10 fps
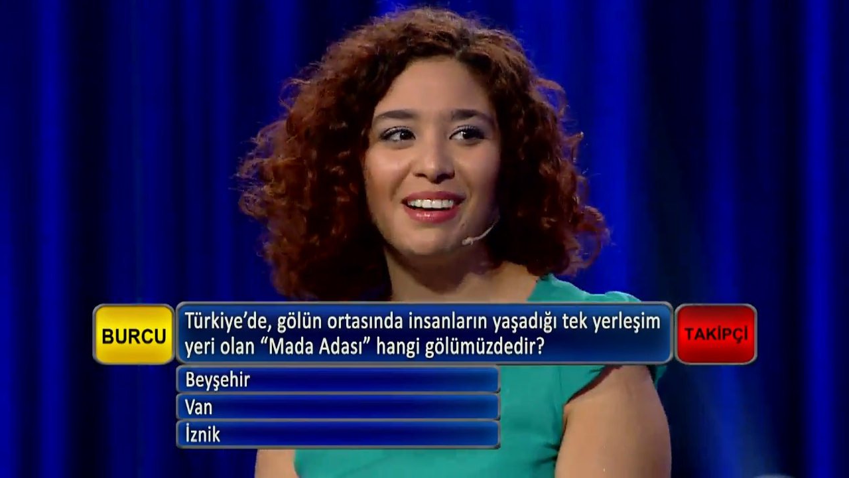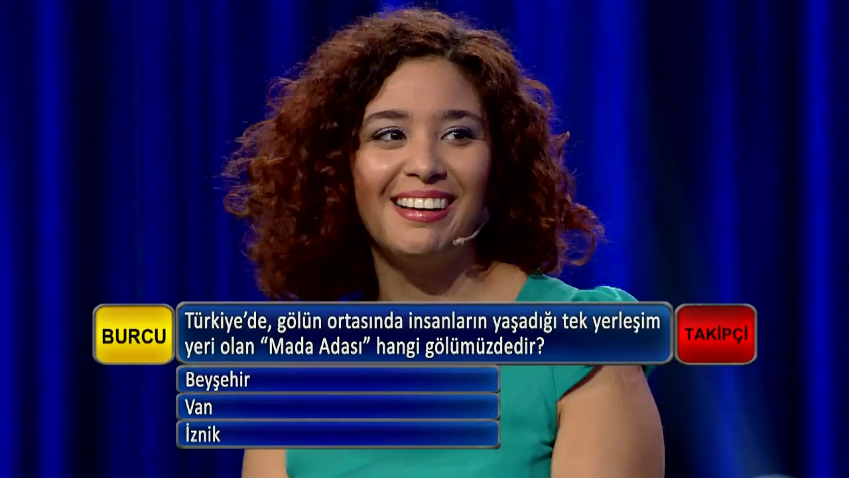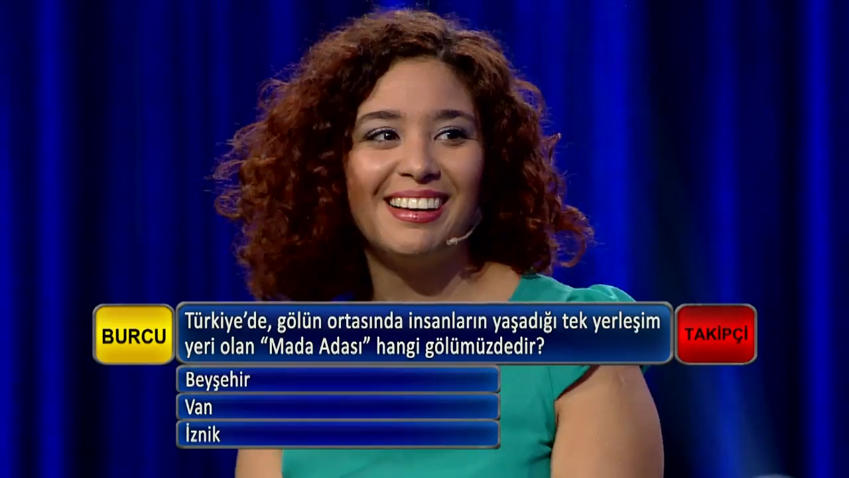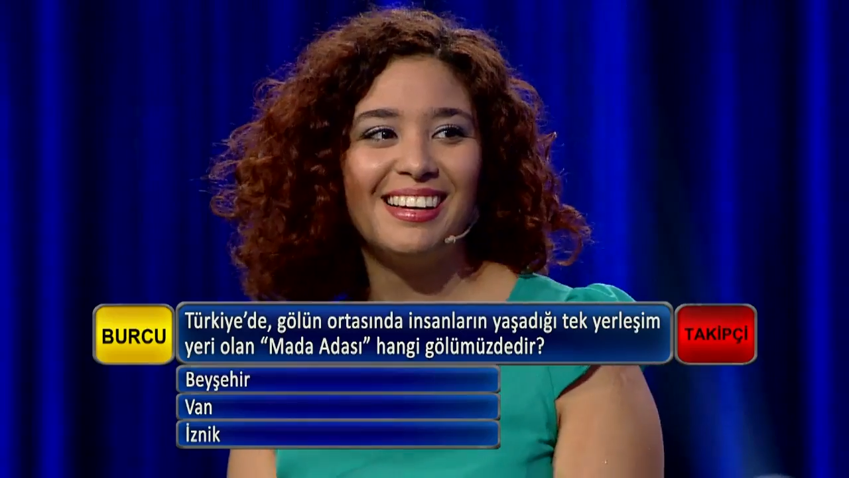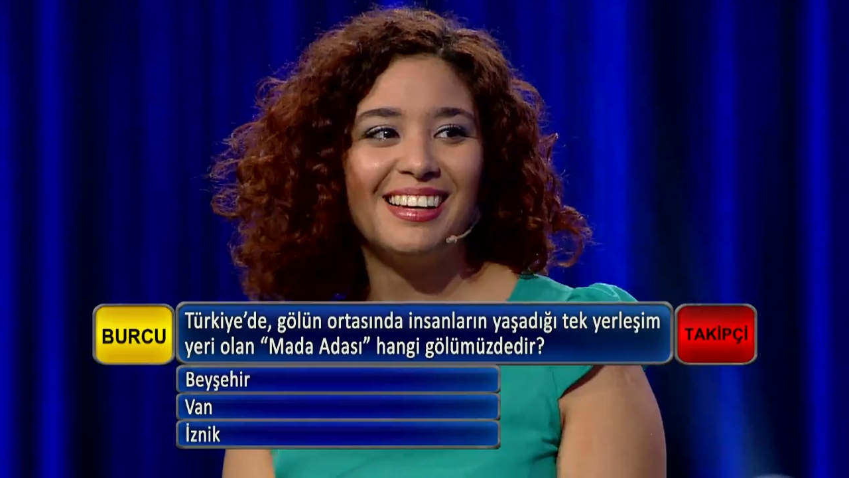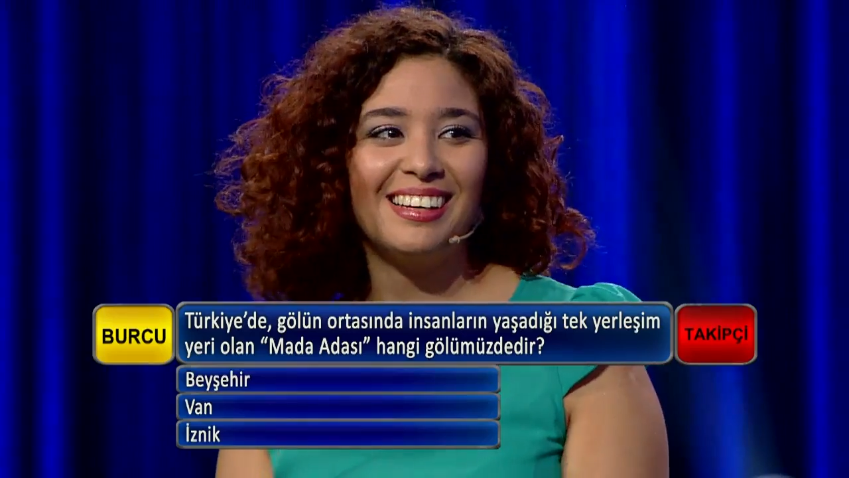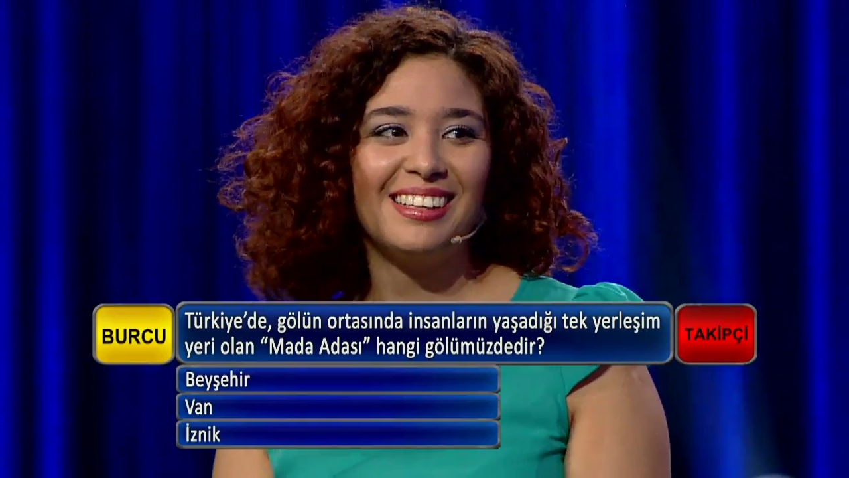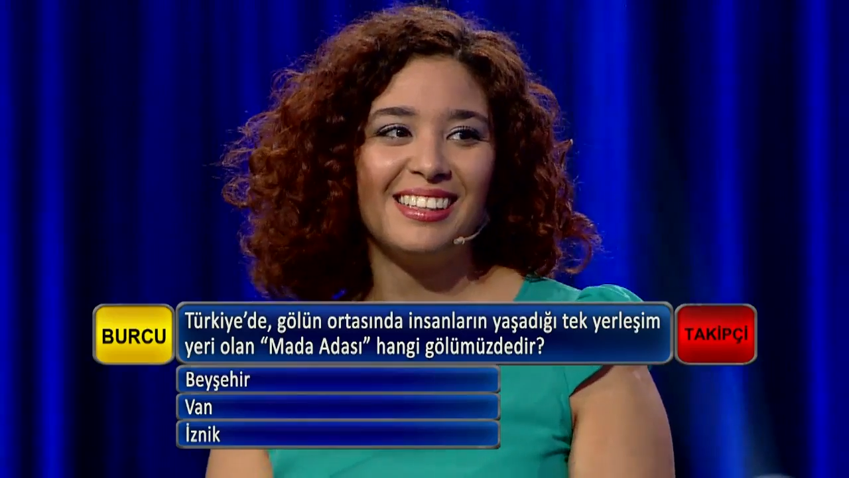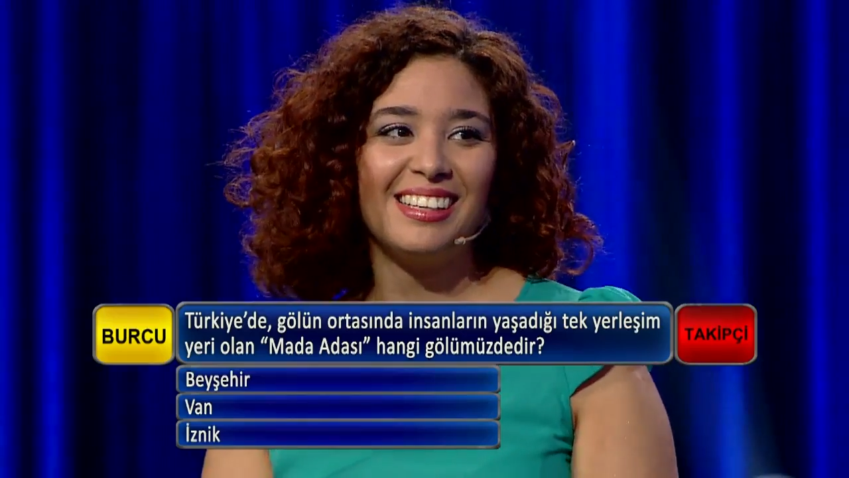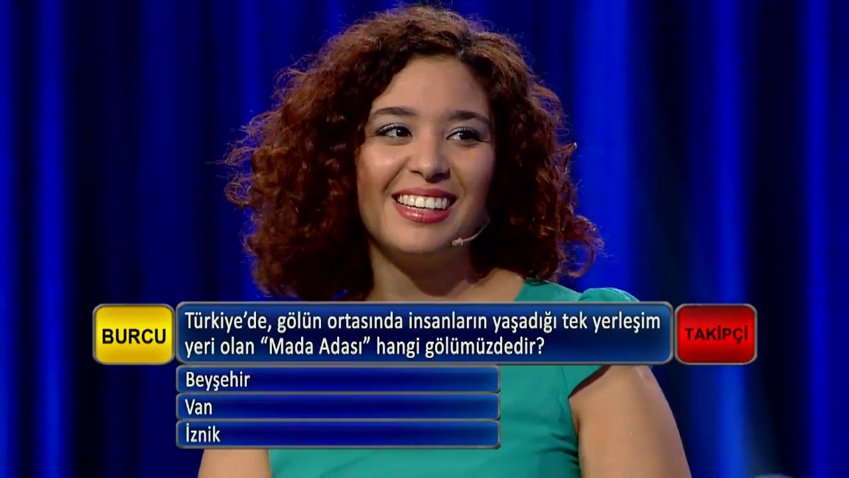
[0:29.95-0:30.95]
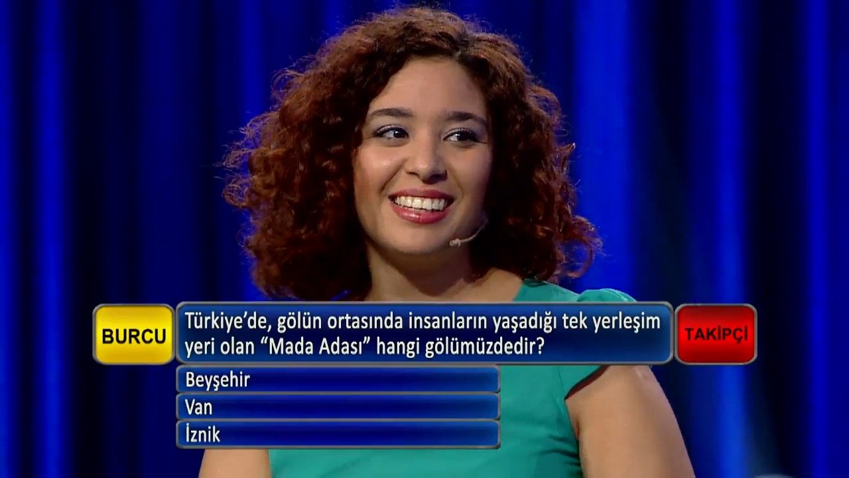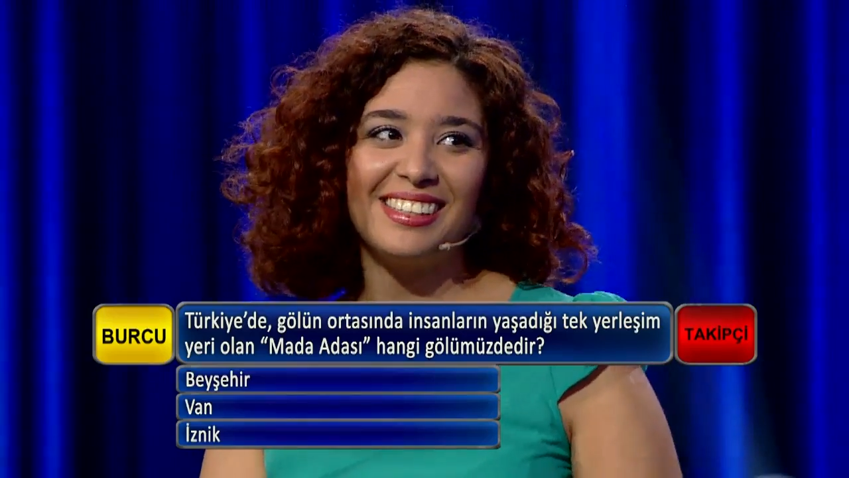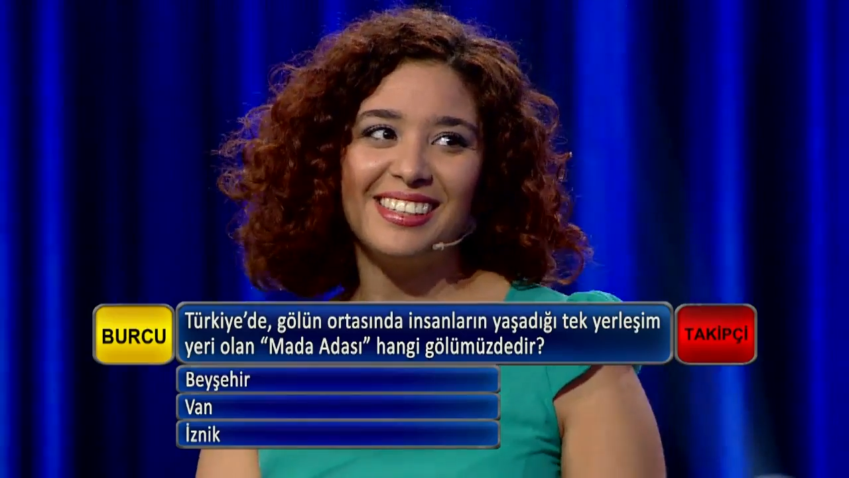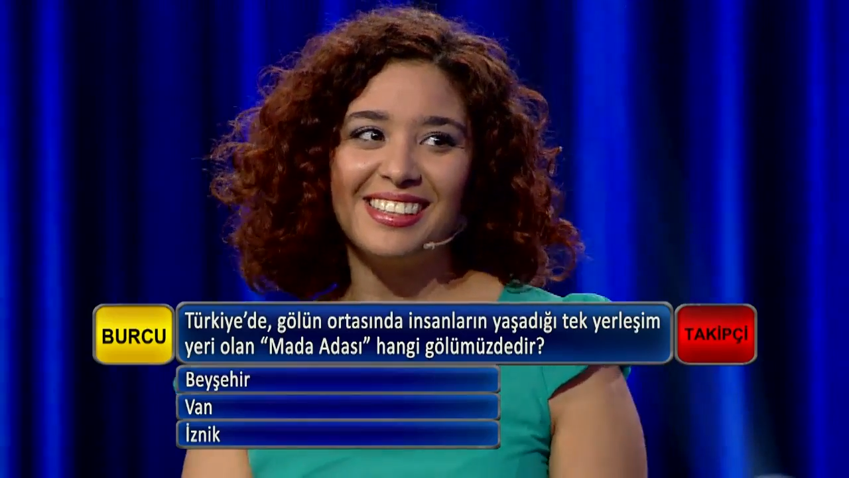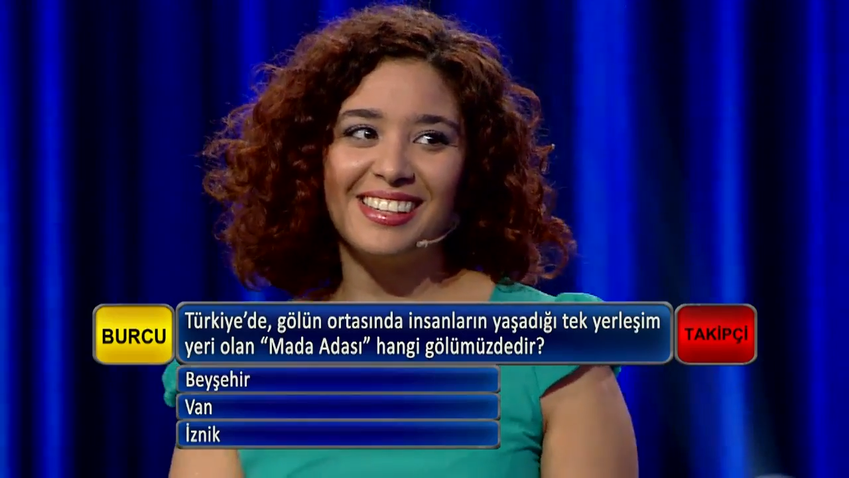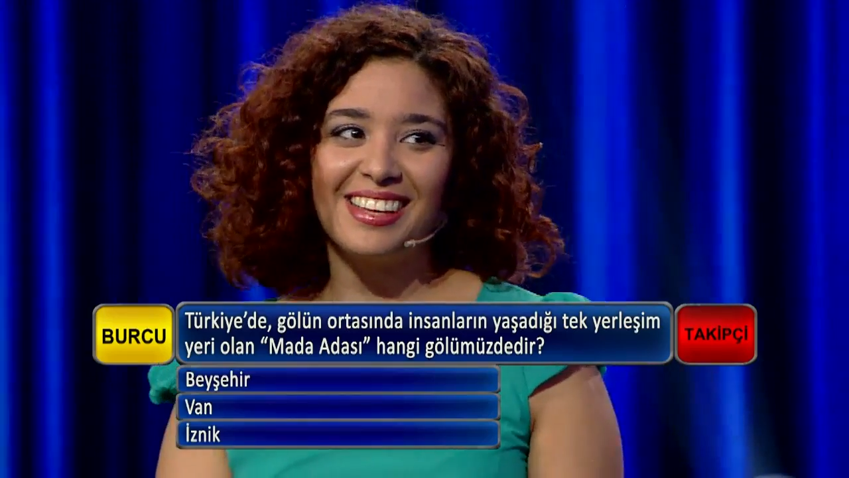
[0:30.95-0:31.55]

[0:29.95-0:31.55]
Evet birkaç tanedir bilmeyerek